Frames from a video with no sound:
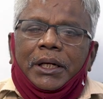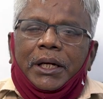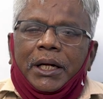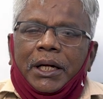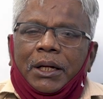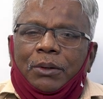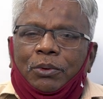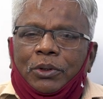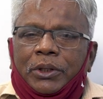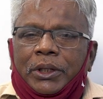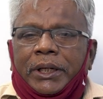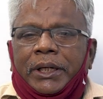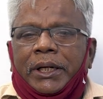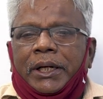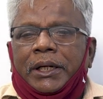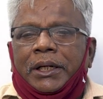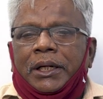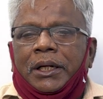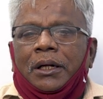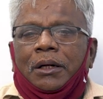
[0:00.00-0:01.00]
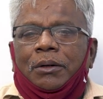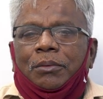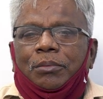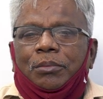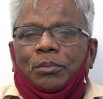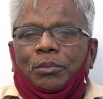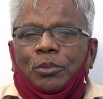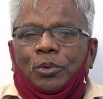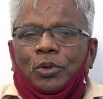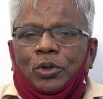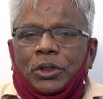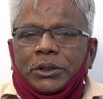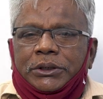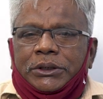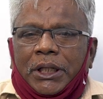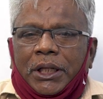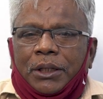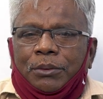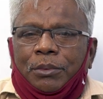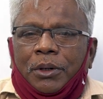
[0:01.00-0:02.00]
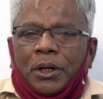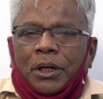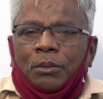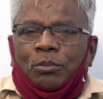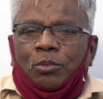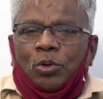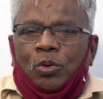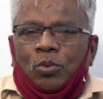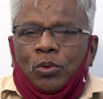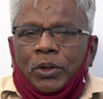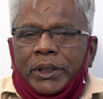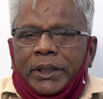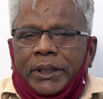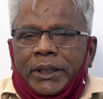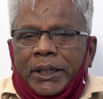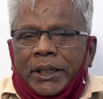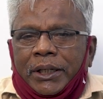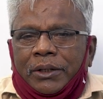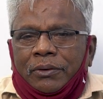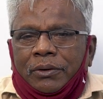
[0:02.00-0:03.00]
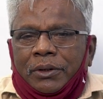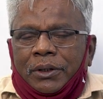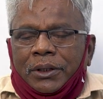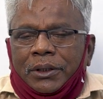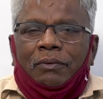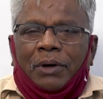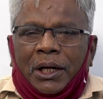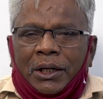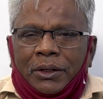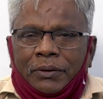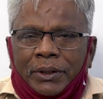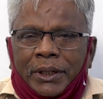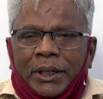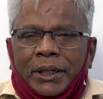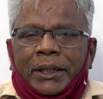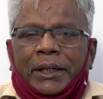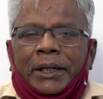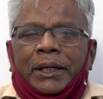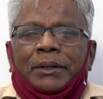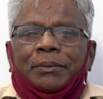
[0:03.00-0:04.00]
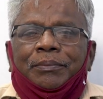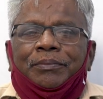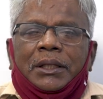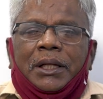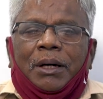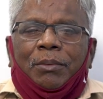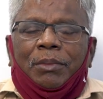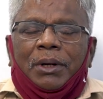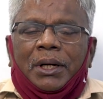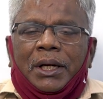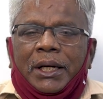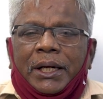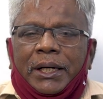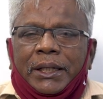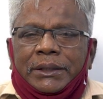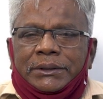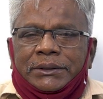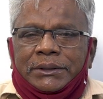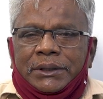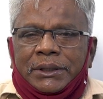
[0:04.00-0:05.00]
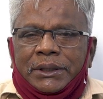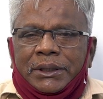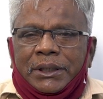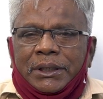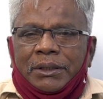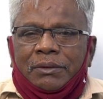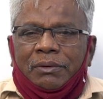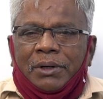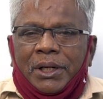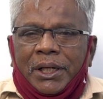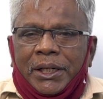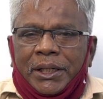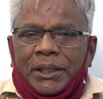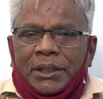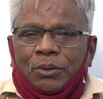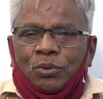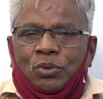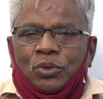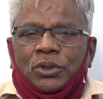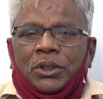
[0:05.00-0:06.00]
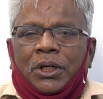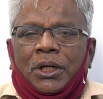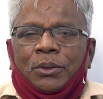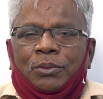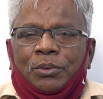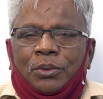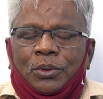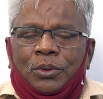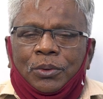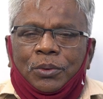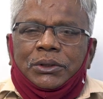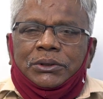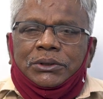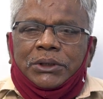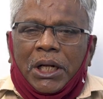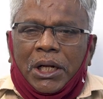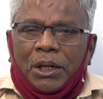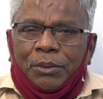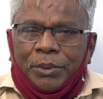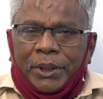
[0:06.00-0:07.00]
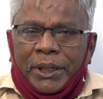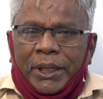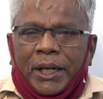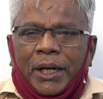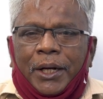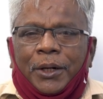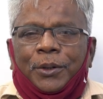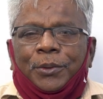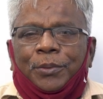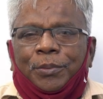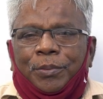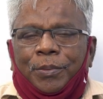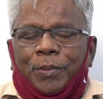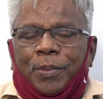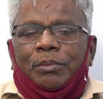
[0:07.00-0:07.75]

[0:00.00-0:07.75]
இடஒதுக்கீட்டில் மூன்று சதமானம் உள்ஒதுக்கீடு வழங்குவதற்கு தமிழக அரசு வெளியிட்ட உத்தரவு செல்லுபடியாகும்